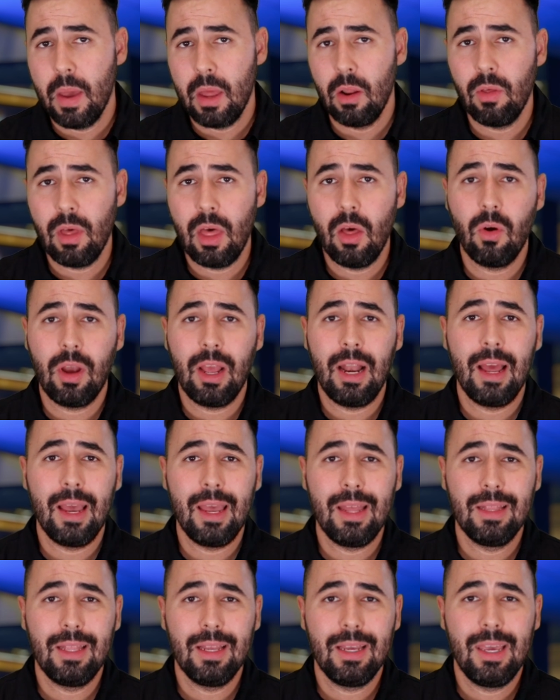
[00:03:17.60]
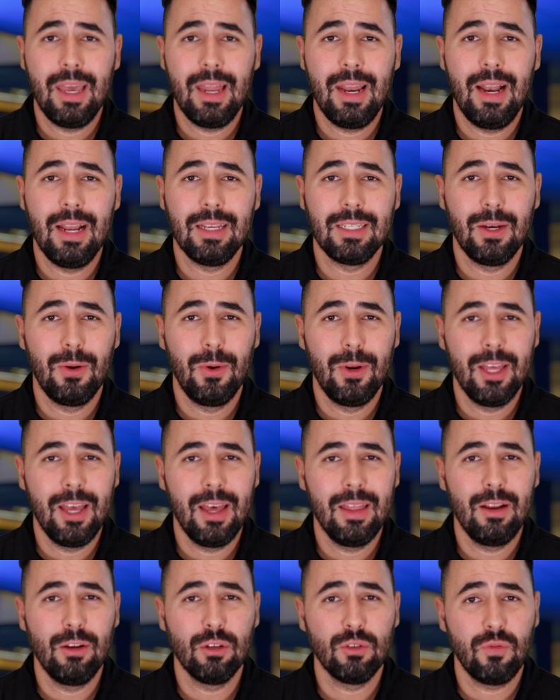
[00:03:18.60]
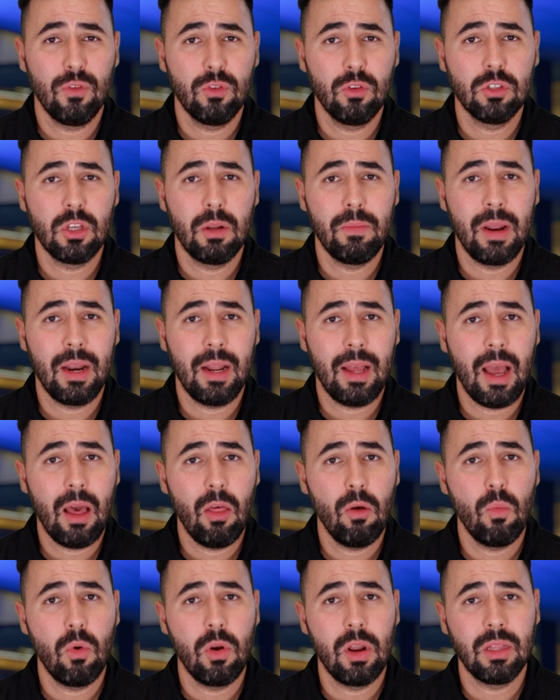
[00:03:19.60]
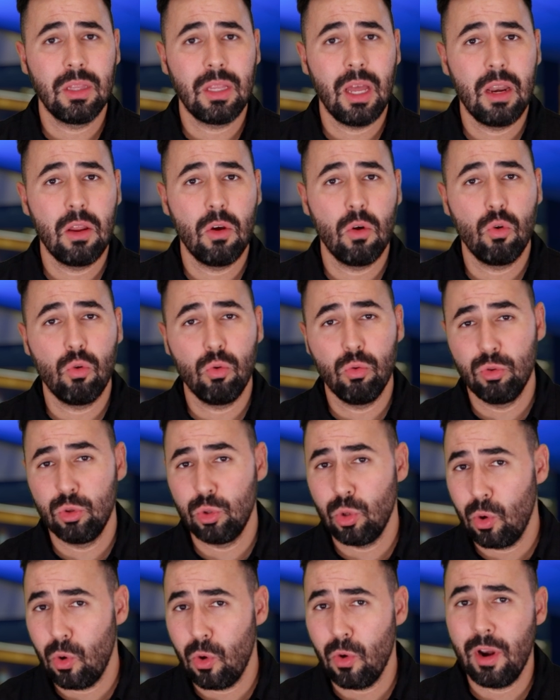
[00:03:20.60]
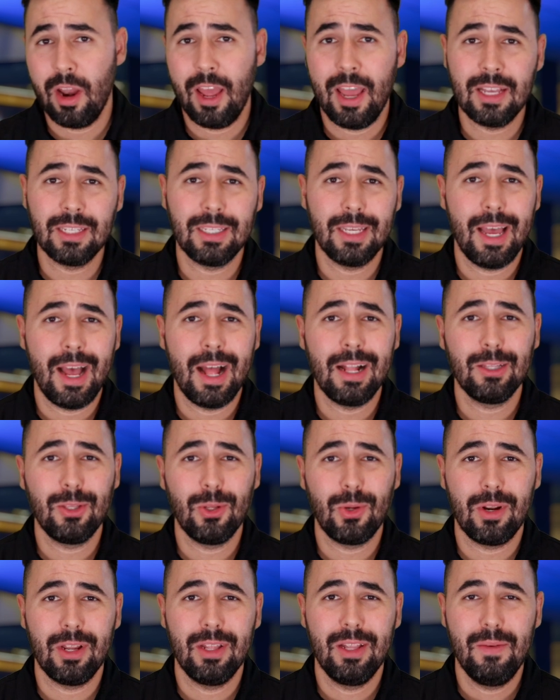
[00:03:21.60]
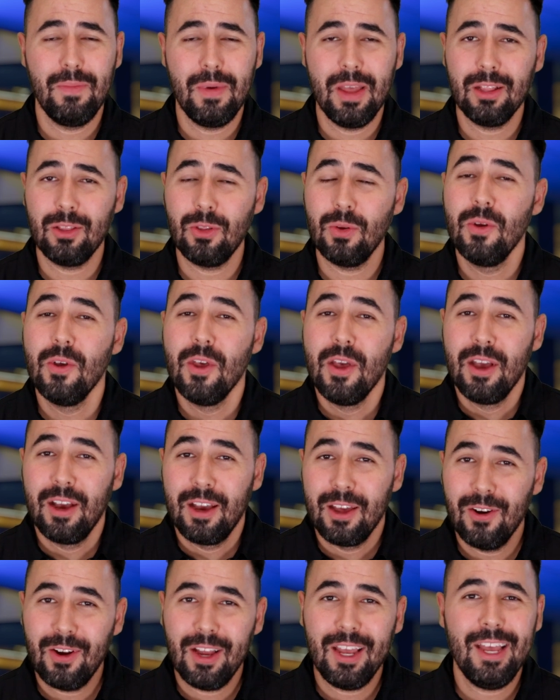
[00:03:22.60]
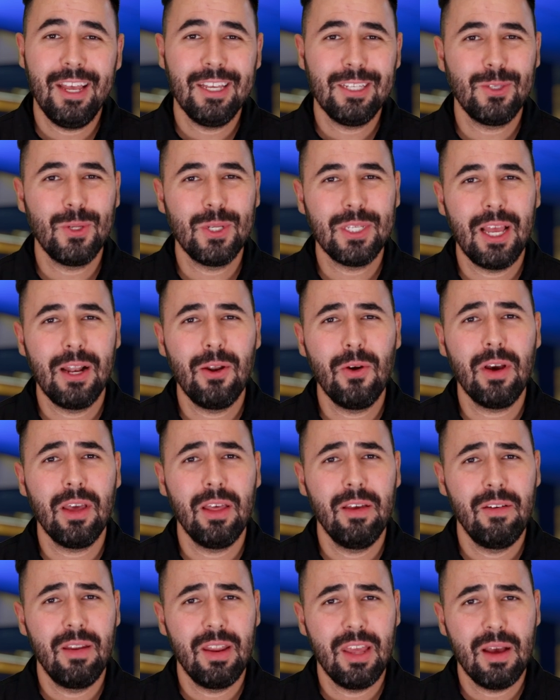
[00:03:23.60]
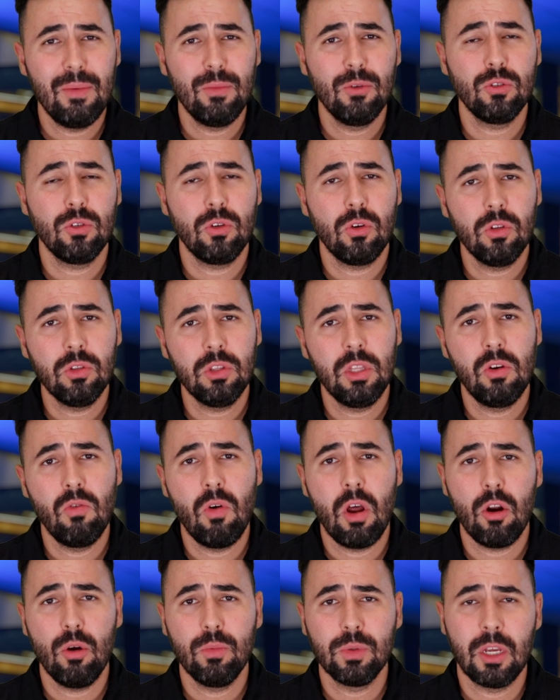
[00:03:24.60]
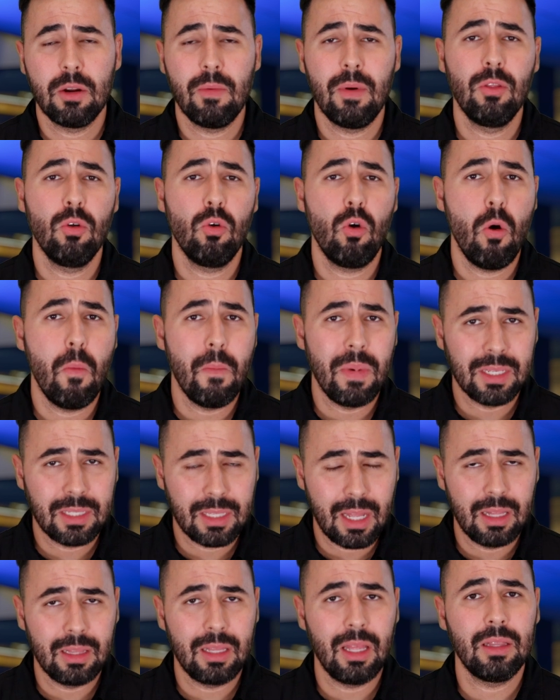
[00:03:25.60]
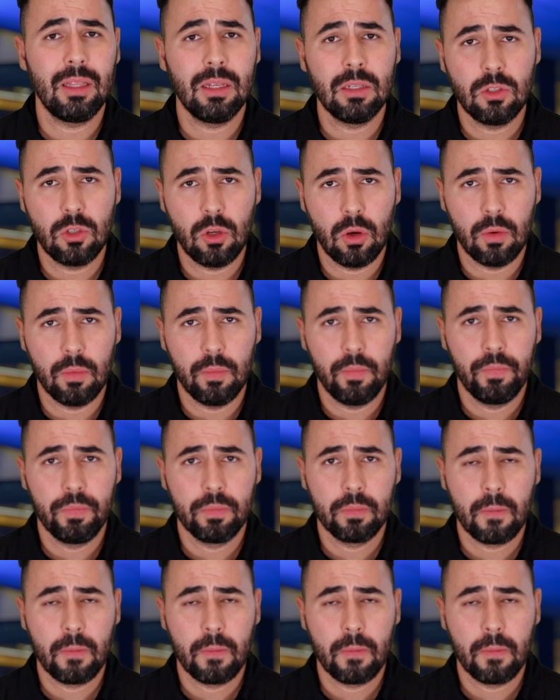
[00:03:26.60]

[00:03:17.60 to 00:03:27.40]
pero dado que la gente quiere la seguridad de los fondos del mercado monetario junto con ese alto rendimiento, creo que esto es algo que deberíamos continuar observando con bastante atención.